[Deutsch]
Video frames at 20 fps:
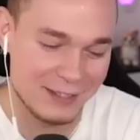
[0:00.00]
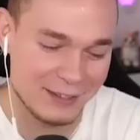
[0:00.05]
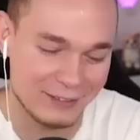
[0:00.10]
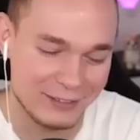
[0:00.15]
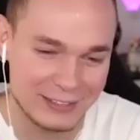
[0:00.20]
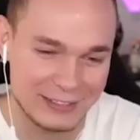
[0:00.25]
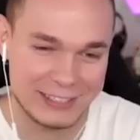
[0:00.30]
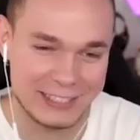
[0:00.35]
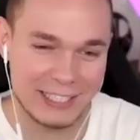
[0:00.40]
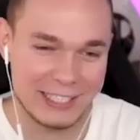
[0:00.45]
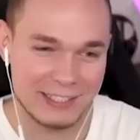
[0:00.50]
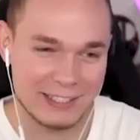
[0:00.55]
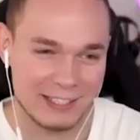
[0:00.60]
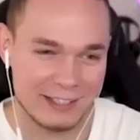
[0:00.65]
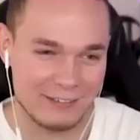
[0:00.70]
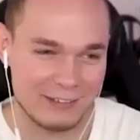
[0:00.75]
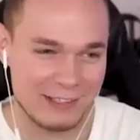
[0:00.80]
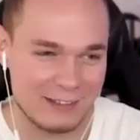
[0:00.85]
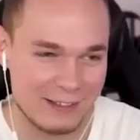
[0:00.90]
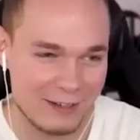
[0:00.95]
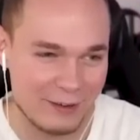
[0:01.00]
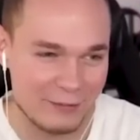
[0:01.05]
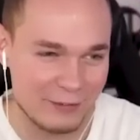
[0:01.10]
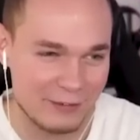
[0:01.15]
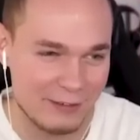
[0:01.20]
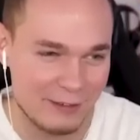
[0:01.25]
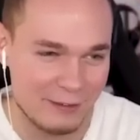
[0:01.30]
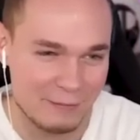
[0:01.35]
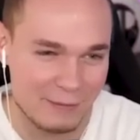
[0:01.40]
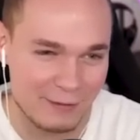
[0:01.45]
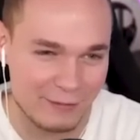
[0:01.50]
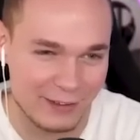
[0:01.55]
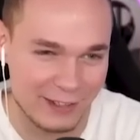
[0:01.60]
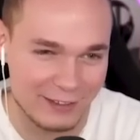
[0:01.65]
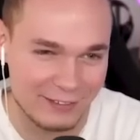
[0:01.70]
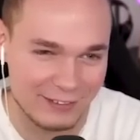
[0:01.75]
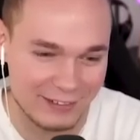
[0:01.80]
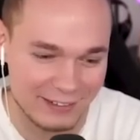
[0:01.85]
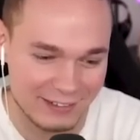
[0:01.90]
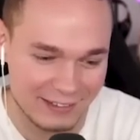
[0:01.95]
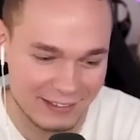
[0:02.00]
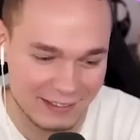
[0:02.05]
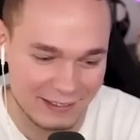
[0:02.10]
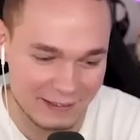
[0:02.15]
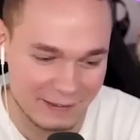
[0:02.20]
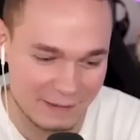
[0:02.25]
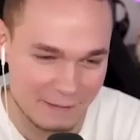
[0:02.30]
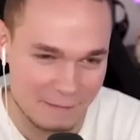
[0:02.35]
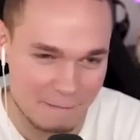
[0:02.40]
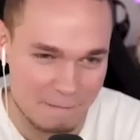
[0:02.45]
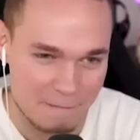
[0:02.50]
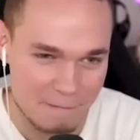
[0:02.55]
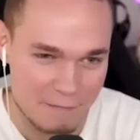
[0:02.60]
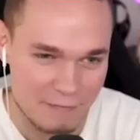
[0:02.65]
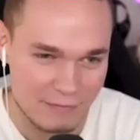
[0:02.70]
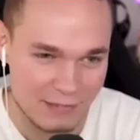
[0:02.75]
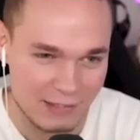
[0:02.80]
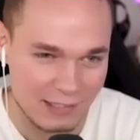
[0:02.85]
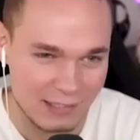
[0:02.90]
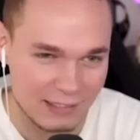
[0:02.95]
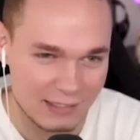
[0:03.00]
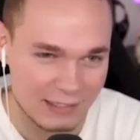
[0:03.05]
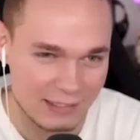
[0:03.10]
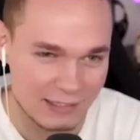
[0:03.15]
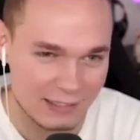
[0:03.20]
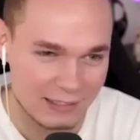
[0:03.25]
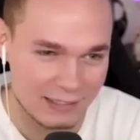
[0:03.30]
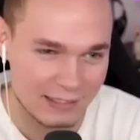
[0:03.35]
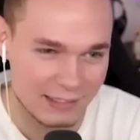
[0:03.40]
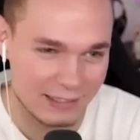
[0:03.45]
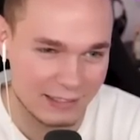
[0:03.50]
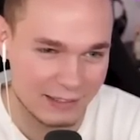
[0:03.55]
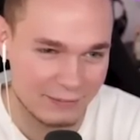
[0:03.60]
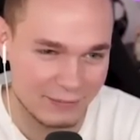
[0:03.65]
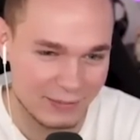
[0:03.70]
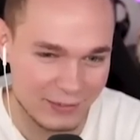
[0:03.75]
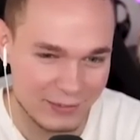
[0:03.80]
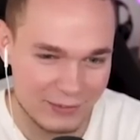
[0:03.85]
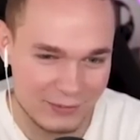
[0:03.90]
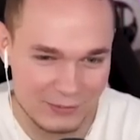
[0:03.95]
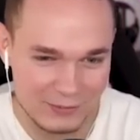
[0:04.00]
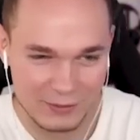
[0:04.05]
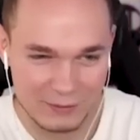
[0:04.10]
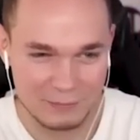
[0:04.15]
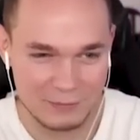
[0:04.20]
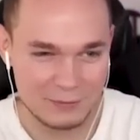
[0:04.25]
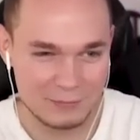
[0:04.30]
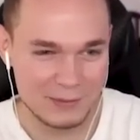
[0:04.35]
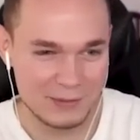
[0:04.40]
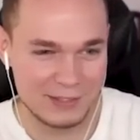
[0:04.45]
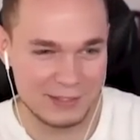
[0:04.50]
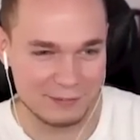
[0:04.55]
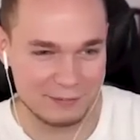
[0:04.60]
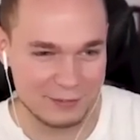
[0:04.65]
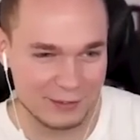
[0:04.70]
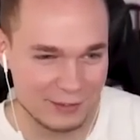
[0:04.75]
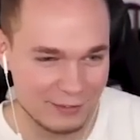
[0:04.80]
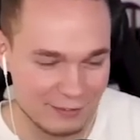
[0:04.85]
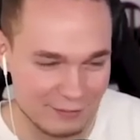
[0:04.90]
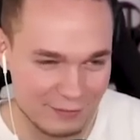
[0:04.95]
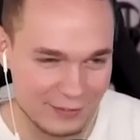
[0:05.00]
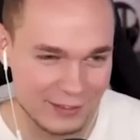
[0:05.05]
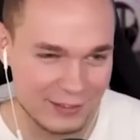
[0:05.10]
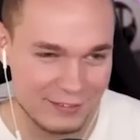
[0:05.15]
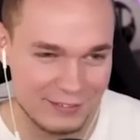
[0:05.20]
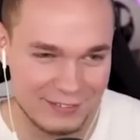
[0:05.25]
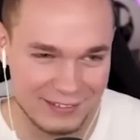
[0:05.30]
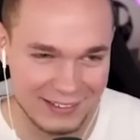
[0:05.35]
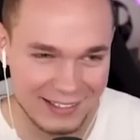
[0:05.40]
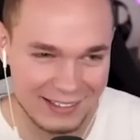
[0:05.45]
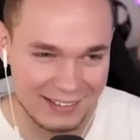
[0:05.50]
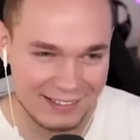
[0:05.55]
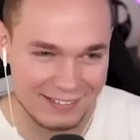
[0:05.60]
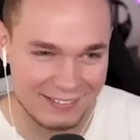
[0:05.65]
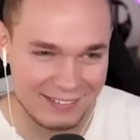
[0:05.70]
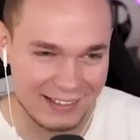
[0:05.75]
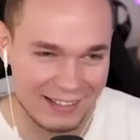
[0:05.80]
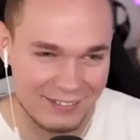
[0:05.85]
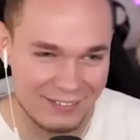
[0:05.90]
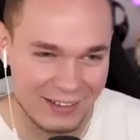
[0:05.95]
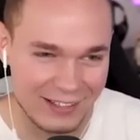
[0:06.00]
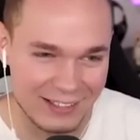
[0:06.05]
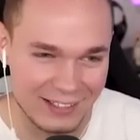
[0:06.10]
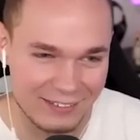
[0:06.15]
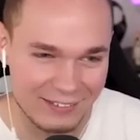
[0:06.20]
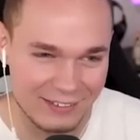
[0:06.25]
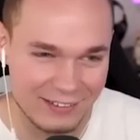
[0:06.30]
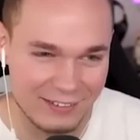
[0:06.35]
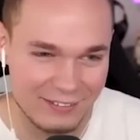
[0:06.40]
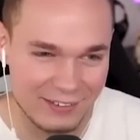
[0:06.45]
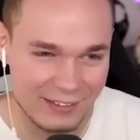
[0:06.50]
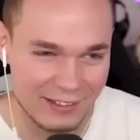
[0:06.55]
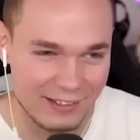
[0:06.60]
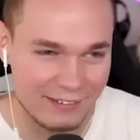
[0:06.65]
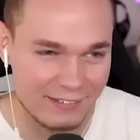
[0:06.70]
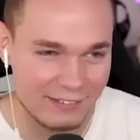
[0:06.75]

hier auch stehen. Also jetzt laufe ich nicht mehr weiter. Äh, mal gucken, ob du okay. mich hier finden wirst. Ah, also anders ging es halt